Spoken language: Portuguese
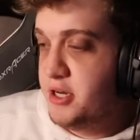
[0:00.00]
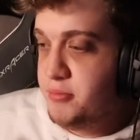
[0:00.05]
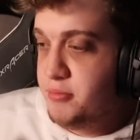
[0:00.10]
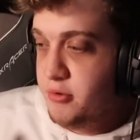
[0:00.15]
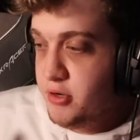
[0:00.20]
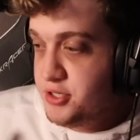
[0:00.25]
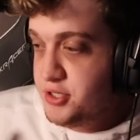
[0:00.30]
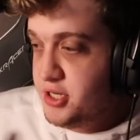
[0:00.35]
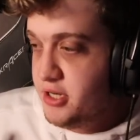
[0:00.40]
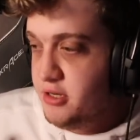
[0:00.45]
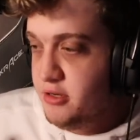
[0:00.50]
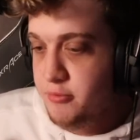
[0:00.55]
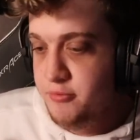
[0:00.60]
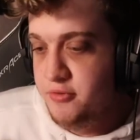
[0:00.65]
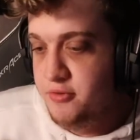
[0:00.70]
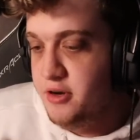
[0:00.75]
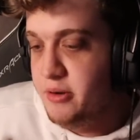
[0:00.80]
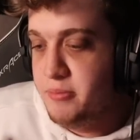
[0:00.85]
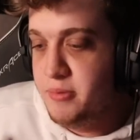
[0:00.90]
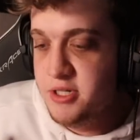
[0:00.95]
Tipo, eu achei que o
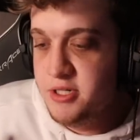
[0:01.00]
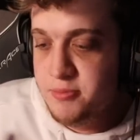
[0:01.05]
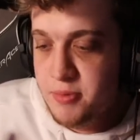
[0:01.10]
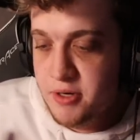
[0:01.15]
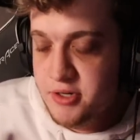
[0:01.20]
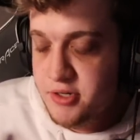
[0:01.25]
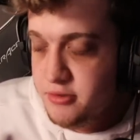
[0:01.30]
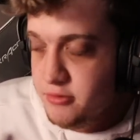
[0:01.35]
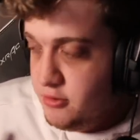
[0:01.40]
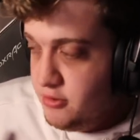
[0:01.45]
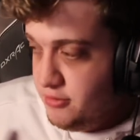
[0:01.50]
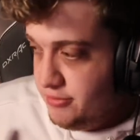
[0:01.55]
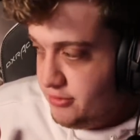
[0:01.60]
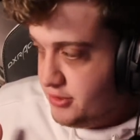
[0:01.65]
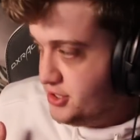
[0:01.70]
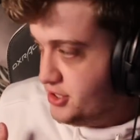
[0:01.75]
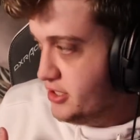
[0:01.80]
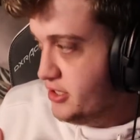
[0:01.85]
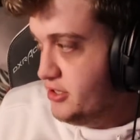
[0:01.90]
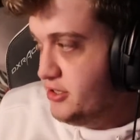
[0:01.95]
Fer ia participar de novo. Eu
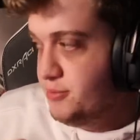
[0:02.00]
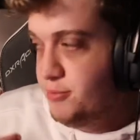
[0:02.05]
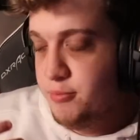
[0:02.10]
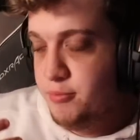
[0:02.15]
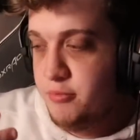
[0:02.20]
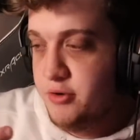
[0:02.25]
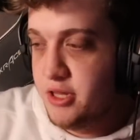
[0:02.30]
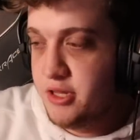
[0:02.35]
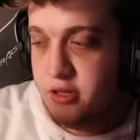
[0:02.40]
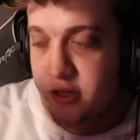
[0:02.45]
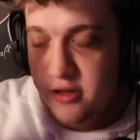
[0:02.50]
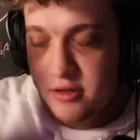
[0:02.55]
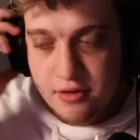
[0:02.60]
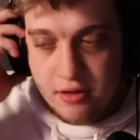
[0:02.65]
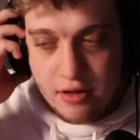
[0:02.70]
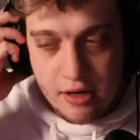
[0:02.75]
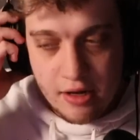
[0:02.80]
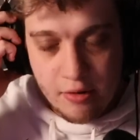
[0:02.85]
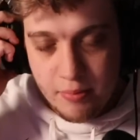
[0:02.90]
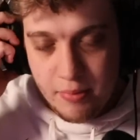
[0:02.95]
achei que, tipo, ia ter,
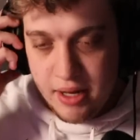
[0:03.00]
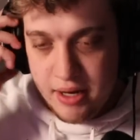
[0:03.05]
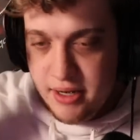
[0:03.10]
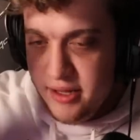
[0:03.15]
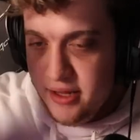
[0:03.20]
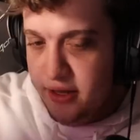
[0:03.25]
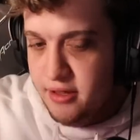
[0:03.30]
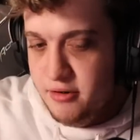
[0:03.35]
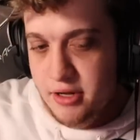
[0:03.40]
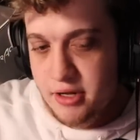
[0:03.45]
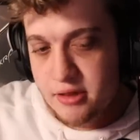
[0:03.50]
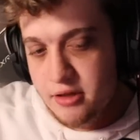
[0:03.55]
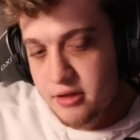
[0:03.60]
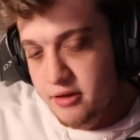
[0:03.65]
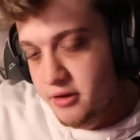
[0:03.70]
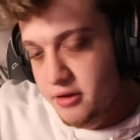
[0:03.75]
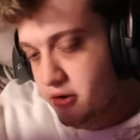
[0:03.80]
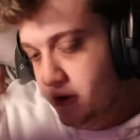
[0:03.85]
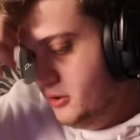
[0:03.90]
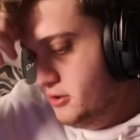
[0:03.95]
sei lá, o Baleiro, ia
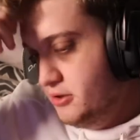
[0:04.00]
ter.